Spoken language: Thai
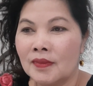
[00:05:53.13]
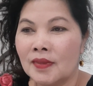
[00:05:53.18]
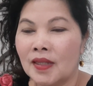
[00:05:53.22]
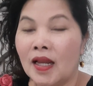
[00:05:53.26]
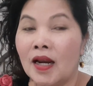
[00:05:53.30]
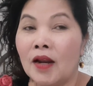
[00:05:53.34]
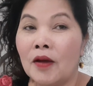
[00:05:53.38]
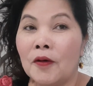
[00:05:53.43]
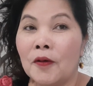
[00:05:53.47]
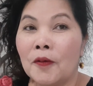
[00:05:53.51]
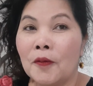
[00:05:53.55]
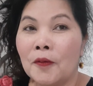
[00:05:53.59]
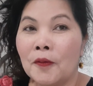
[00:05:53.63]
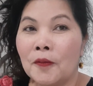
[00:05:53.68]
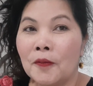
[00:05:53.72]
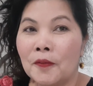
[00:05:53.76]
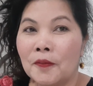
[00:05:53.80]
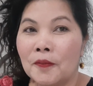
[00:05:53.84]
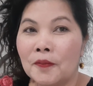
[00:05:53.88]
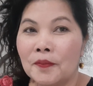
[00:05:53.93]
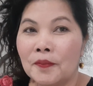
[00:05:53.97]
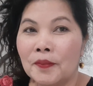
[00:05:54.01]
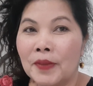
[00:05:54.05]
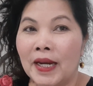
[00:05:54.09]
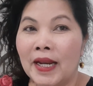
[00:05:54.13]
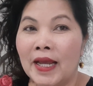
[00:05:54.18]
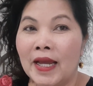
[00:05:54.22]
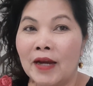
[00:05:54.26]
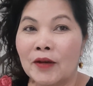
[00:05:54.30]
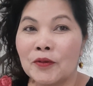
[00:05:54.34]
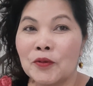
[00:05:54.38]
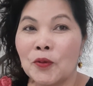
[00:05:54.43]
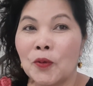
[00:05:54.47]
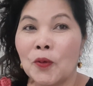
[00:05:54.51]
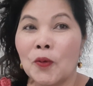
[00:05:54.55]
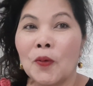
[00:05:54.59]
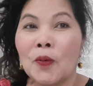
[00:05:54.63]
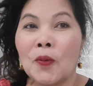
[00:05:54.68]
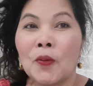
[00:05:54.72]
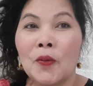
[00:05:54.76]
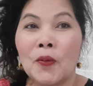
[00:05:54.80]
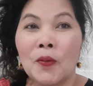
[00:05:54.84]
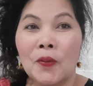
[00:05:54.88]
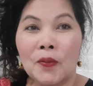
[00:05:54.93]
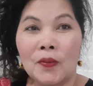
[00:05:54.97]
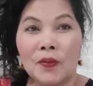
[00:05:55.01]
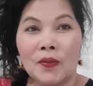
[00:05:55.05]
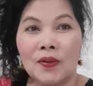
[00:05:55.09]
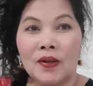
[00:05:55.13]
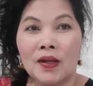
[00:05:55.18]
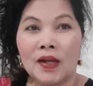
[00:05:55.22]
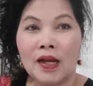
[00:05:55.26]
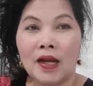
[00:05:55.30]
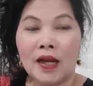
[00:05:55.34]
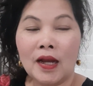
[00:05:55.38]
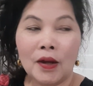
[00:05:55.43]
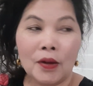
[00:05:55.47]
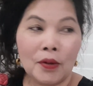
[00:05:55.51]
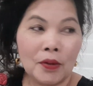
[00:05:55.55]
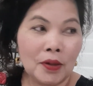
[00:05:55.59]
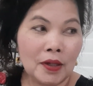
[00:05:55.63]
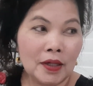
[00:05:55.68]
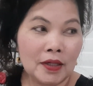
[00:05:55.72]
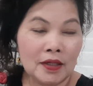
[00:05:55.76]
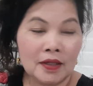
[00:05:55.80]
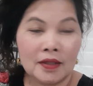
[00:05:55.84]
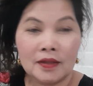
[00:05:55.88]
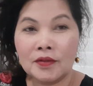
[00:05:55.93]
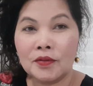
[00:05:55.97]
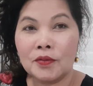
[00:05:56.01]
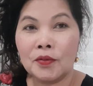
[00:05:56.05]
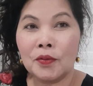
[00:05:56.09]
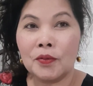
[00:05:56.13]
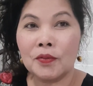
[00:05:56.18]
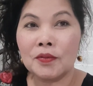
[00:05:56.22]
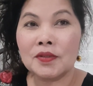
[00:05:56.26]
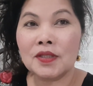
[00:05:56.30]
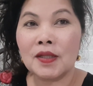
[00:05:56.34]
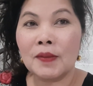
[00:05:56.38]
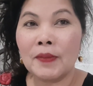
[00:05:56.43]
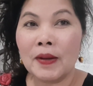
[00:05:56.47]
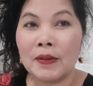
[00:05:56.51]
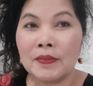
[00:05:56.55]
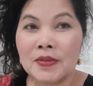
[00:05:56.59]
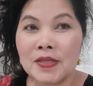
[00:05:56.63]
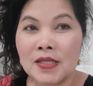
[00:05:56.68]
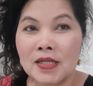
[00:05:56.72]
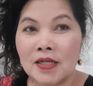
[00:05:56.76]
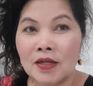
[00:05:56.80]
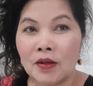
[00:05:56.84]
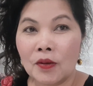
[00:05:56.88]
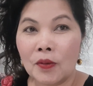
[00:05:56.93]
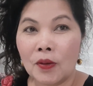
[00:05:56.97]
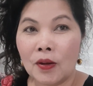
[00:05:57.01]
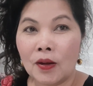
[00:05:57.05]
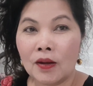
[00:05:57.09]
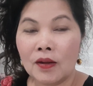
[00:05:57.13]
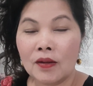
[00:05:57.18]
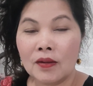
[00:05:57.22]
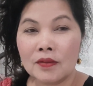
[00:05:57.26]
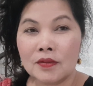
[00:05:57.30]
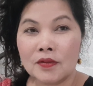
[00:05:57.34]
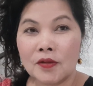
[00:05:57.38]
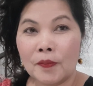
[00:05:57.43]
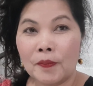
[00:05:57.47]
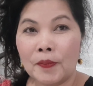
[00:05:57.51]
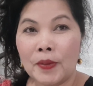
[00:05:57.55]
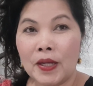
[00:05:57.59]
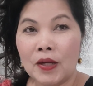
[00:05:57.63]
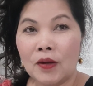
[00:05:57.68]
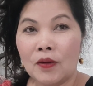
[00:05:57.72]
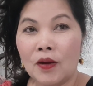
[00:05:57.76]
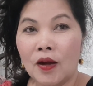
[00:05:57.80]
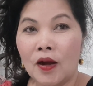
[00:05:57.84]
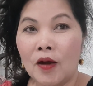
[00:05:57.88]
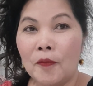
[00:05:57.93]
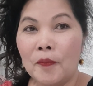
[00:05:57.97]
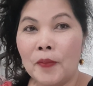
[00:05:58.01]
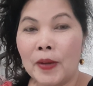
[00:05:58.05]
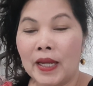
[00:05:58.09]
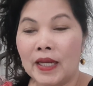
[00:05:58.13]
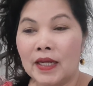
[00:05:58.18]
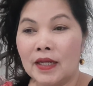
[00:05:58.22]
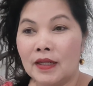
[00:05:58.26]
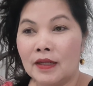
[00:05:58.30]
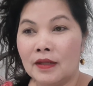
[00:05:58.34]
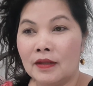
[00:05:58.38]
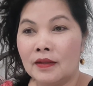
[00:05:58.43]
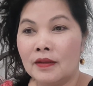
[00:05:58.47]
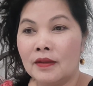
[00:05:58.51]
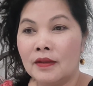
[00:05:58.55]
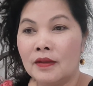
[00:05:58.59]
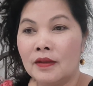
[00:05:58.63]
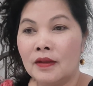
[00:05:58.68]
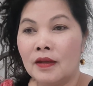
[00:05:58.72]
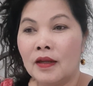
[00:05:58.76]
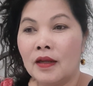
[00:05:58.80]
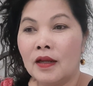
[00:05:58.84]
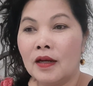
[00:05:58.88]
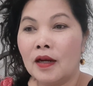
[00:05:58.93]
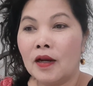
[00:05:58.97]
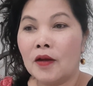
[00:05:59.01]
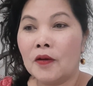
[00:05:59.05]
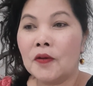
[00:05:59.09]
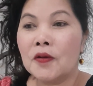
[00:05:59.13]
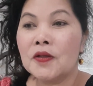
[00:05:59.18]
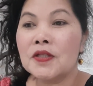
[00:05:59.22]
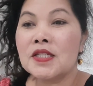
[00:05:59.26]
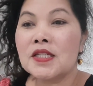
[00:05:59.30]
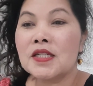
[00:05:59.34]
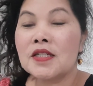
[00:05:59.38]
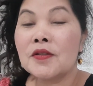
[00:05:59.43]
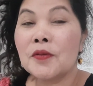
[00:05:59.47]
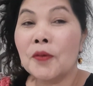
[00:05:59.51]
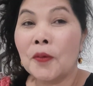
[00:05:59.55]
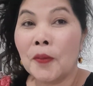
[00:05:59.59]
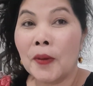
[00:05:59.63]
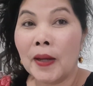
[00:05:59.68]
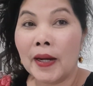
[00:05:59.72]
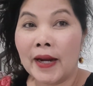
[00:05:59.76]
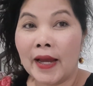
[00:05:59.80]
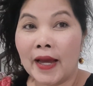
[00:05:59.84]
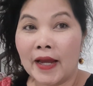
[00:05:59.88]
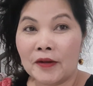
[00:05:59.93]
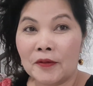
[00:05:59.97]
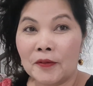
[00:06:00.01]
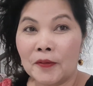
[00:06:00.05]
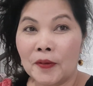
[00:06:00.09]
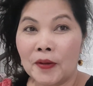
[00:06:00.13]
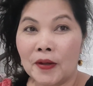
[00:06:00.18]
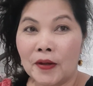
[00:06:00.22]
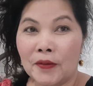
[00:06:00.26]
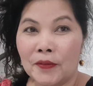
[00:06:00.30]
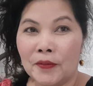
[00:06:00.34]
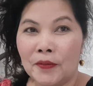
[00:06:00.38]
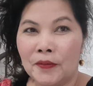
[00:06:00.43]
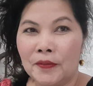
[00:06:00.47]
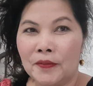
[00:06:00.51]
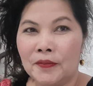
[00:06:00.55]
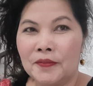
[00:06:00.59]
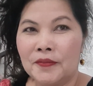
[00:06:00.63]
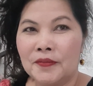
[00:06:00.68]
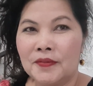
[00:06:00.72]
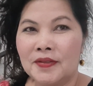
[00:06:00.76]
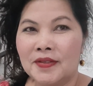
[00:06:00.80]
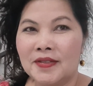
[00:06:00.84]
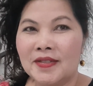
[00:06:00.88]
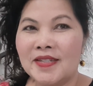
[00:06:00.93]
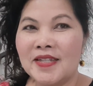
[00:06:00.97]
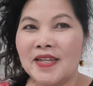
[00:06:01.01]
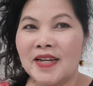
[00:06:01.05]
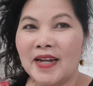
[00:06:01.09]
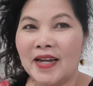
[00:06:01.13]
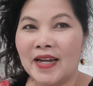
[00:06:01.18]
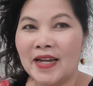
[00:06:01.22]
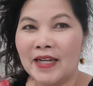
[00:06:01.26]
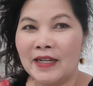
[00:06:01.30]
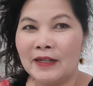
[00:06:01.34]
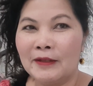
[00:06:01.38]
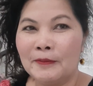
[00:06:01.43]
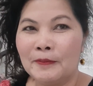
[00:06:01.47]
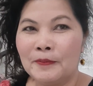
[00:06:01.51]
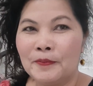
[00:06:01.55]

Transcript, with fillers: ถ้าเราไม่ได้เอาถุงเอาไอ้ถุงสำหรับซื้อของช้อปปิ้งของเข้าไปนี่เราก็ซื้อถุงกระดาษของเขาจังสินะคะ